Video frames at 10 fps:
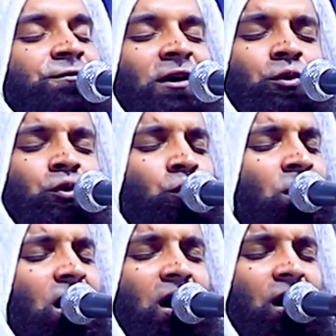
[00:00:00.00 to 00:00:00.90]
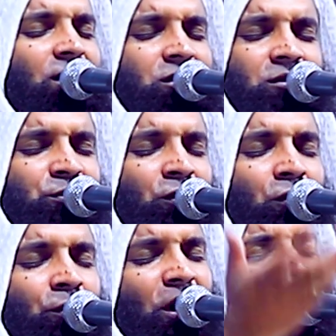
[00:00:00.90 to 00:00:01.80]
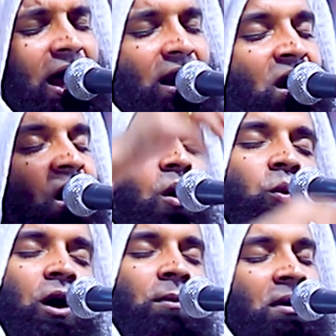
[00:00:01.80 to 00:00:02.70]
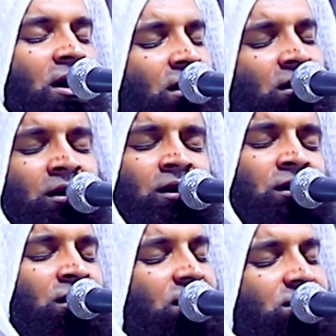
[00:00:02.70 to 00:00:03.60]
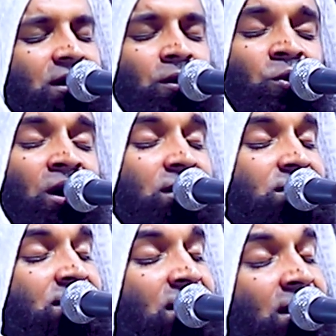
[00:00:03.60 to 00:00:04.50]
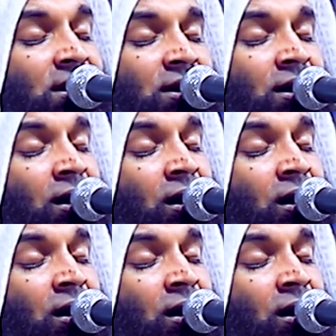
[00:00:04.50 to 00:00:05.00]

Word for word: ফাহুয়া হাসবু বলেন ওয়া মাইয়া তাওয়াক্কাল